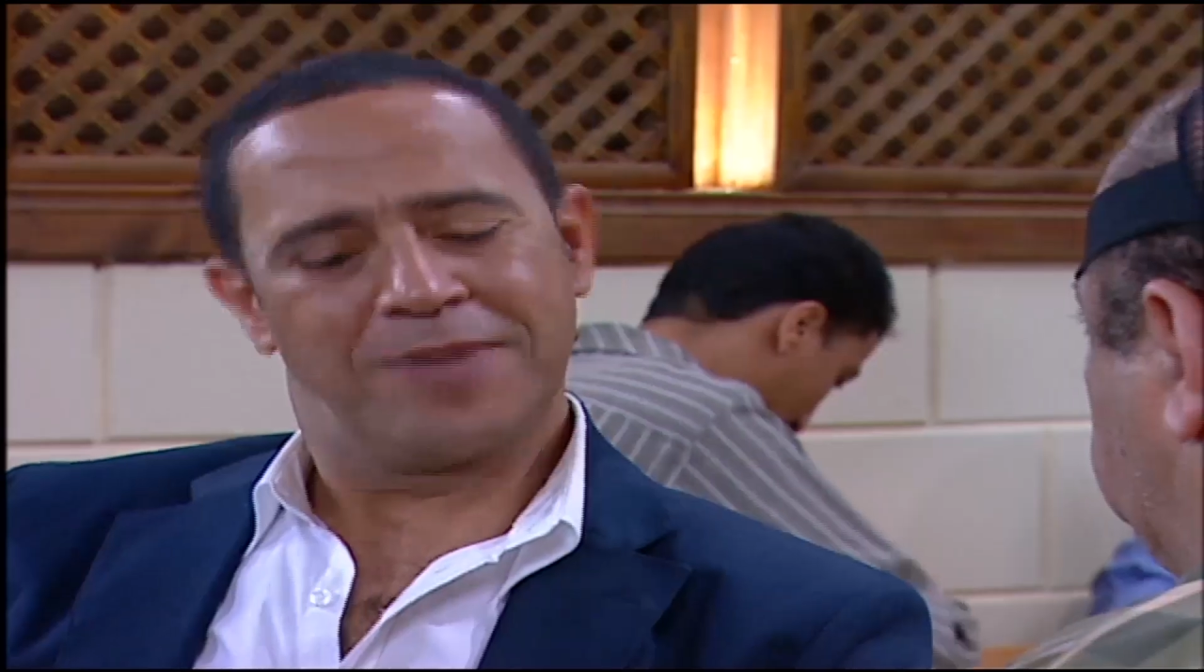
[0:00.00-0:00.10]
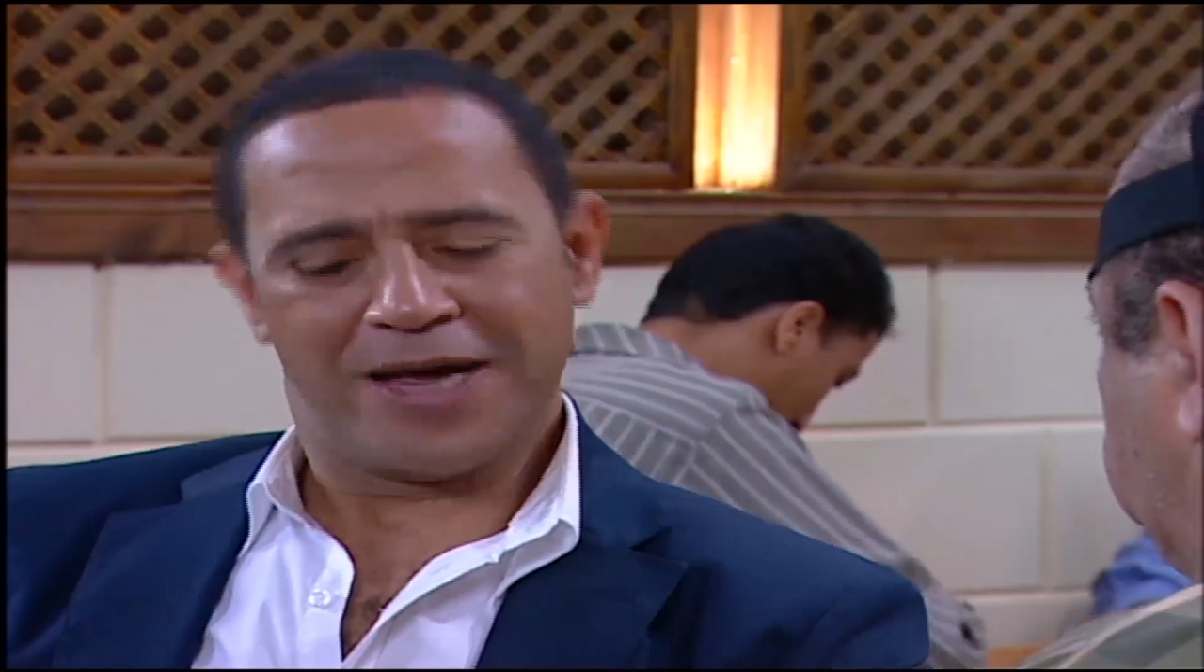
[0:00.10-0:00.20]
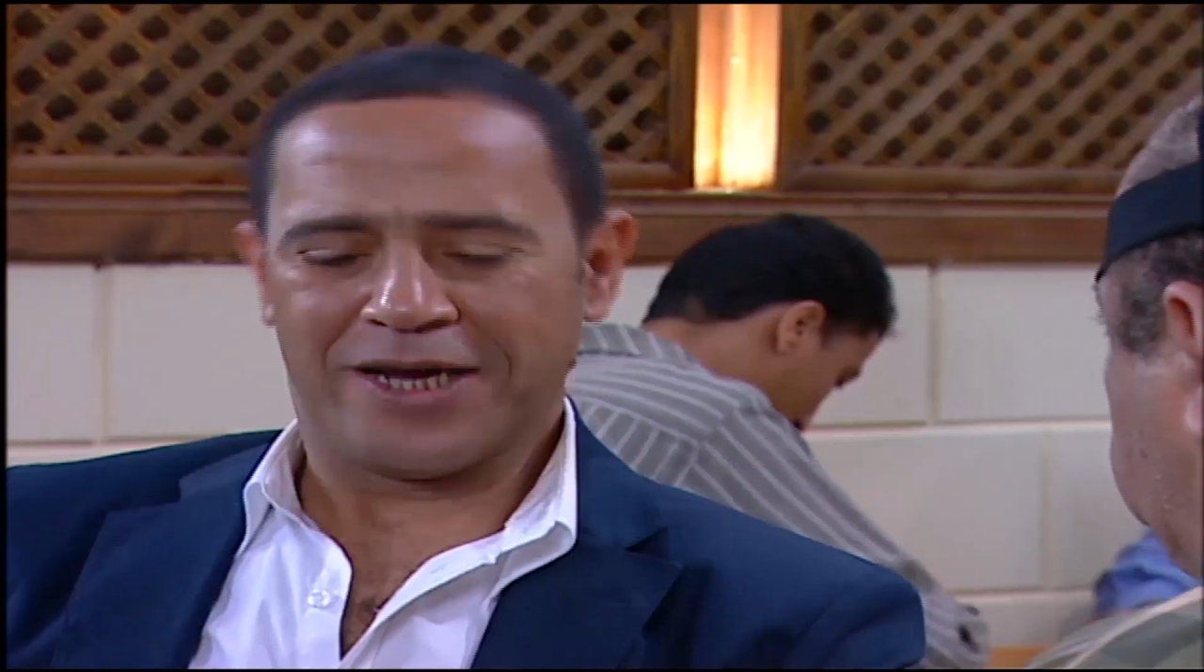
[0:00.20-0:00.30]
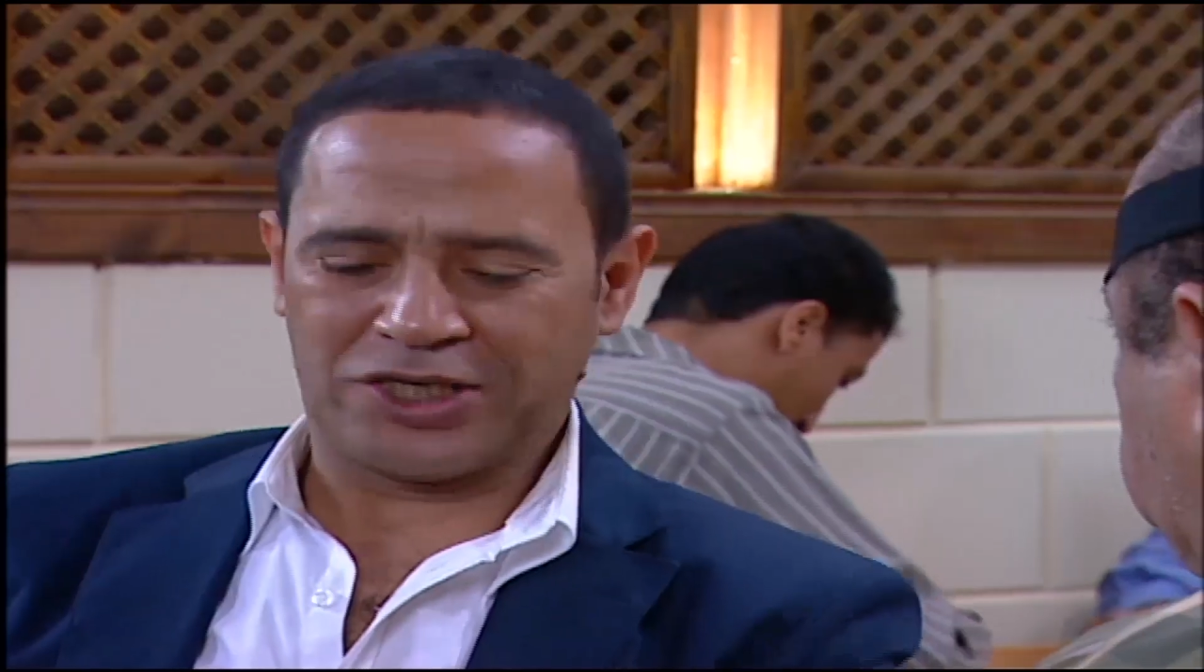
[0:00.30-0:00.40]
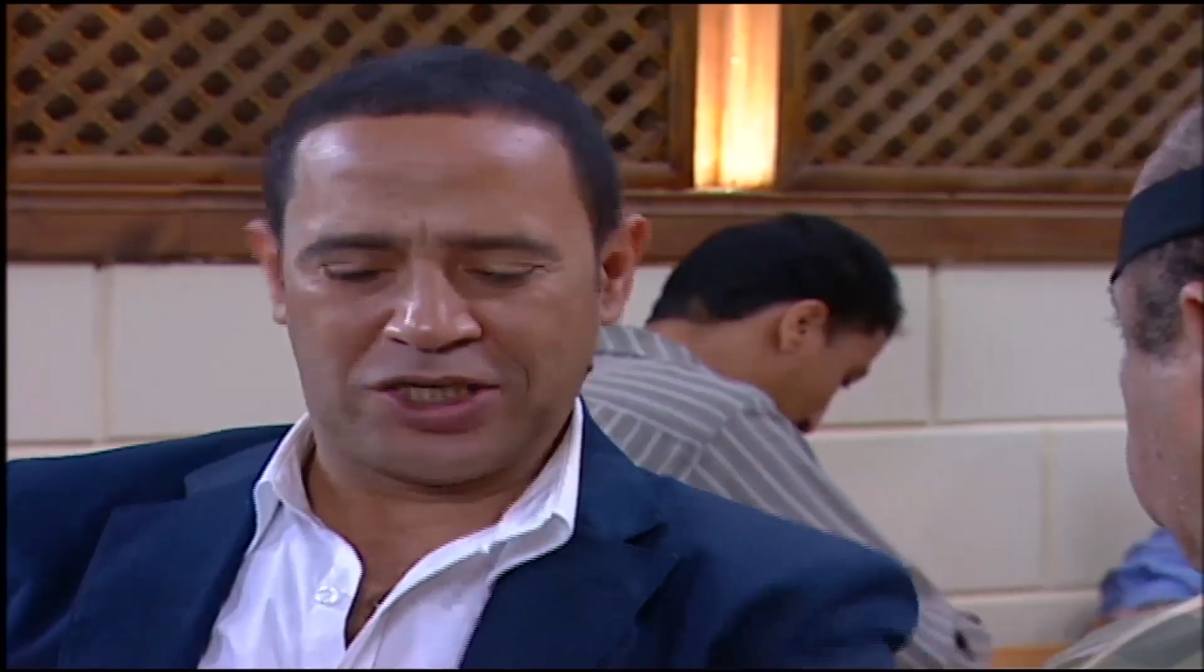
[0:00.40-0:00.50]

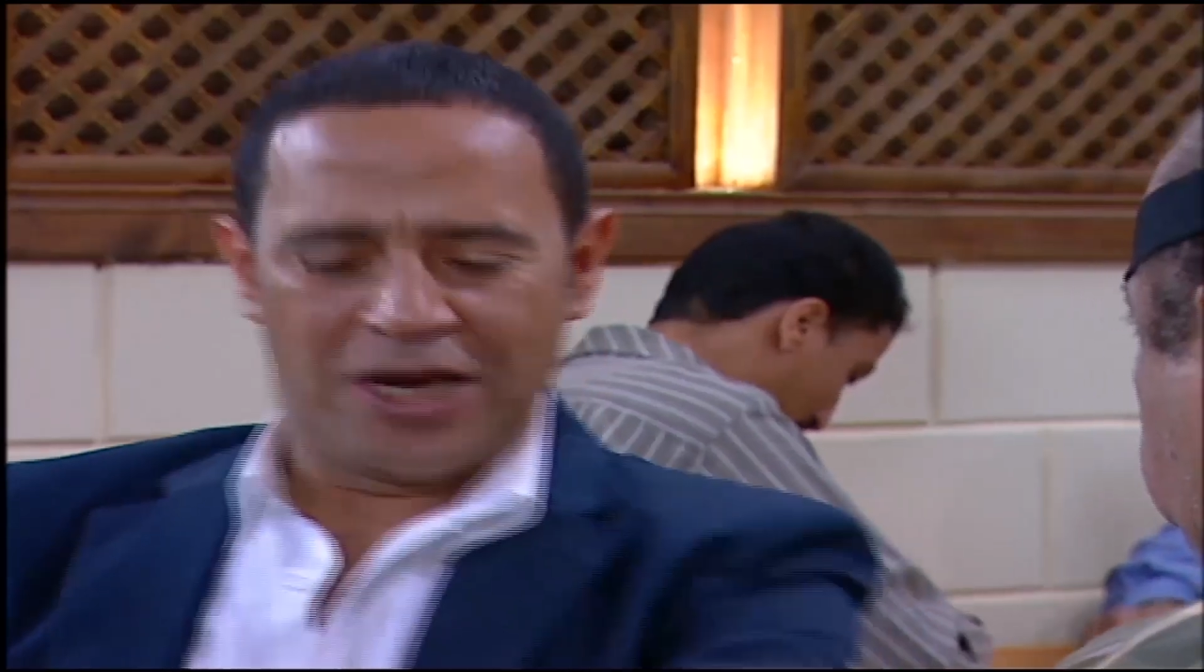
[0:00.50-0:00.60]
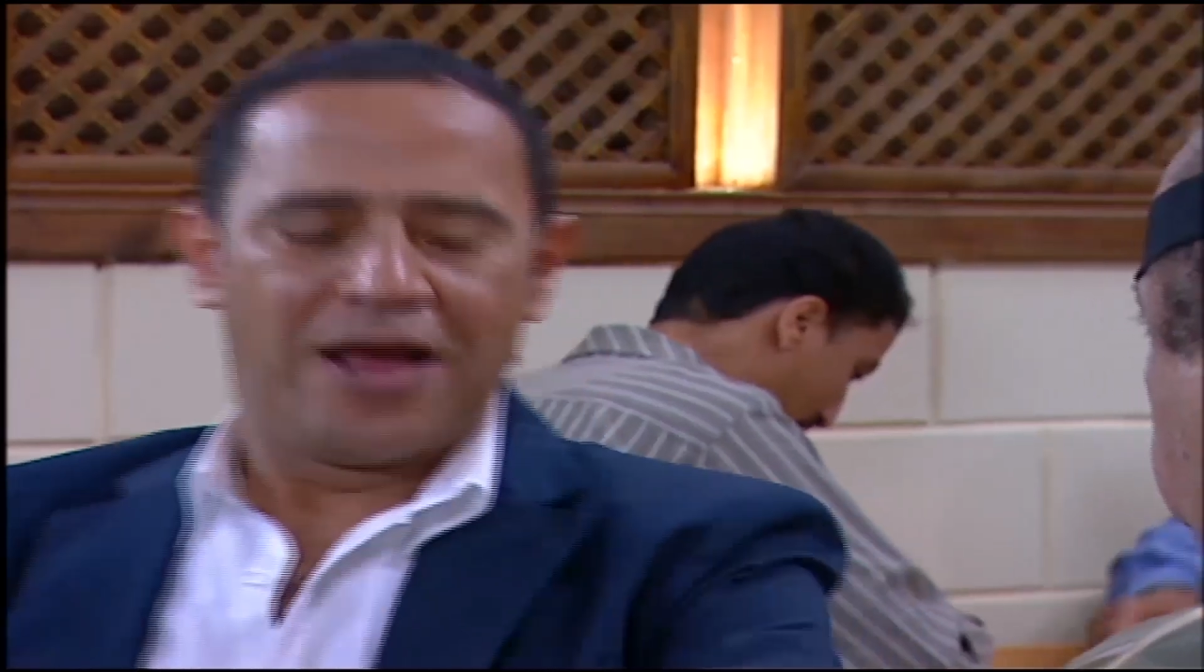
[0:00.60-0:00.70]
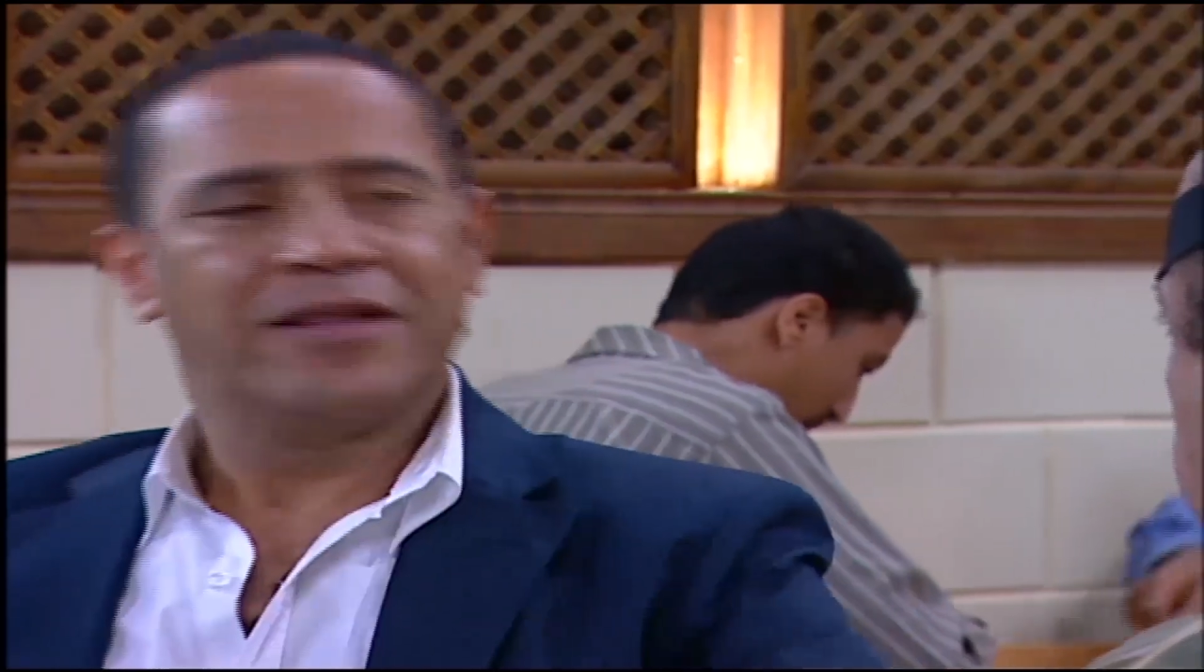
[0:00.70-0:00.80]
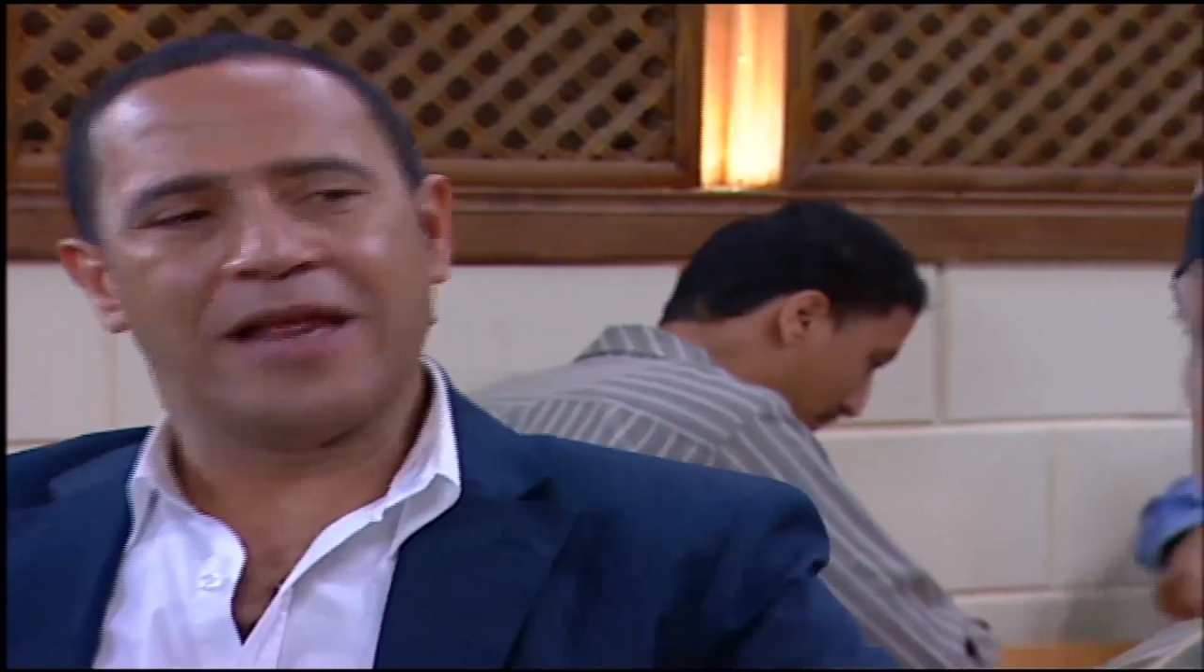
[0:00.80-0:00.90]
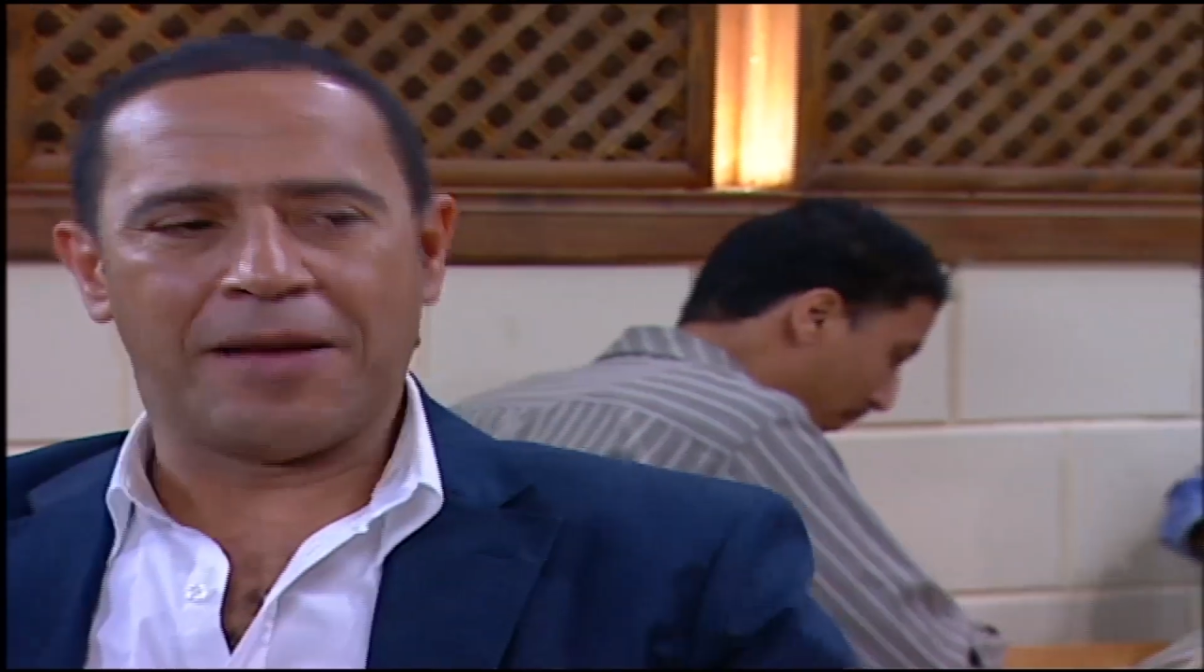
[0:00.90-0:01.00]
ماشي
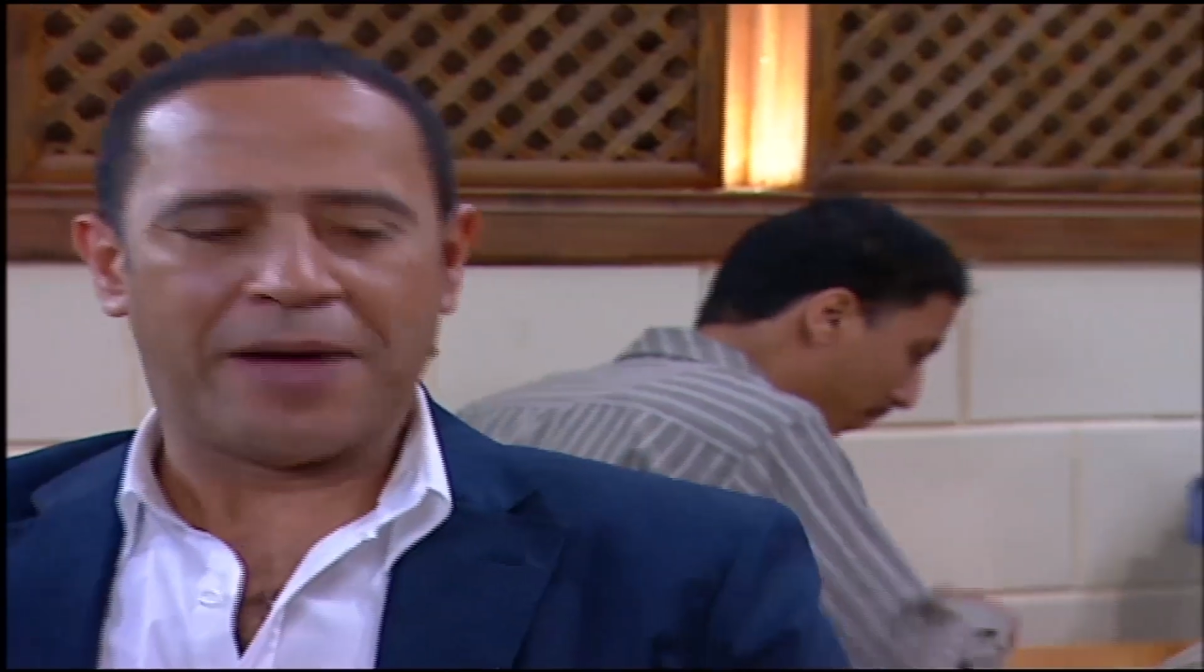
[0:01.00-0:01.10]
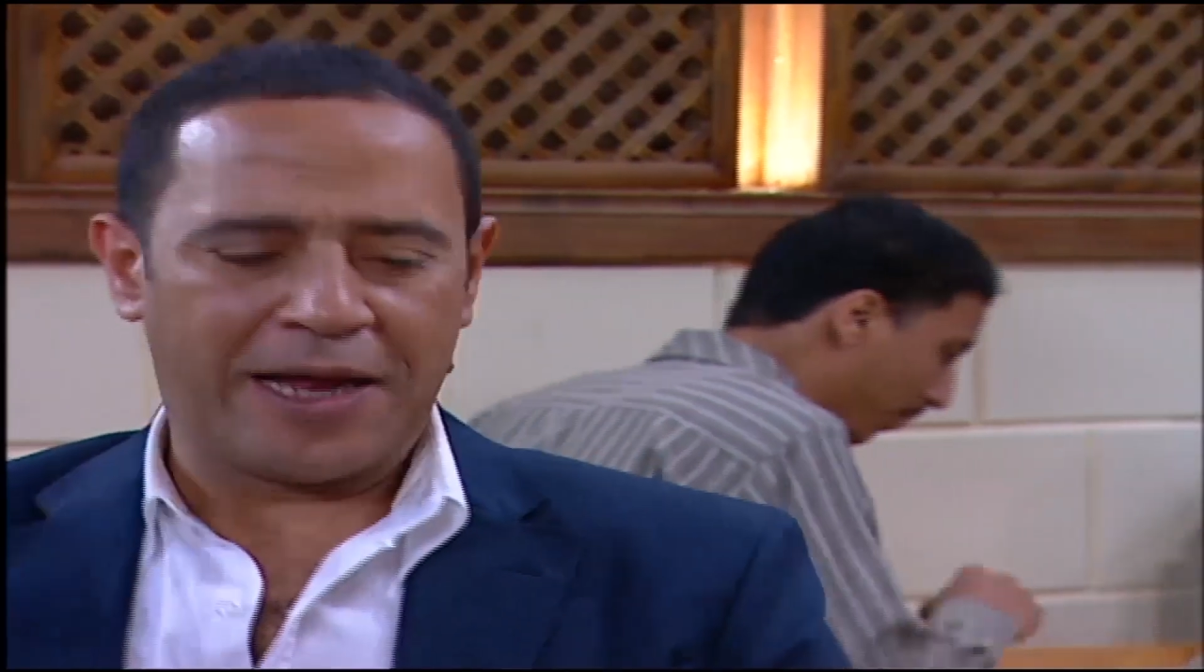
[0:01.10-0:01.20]
تلعب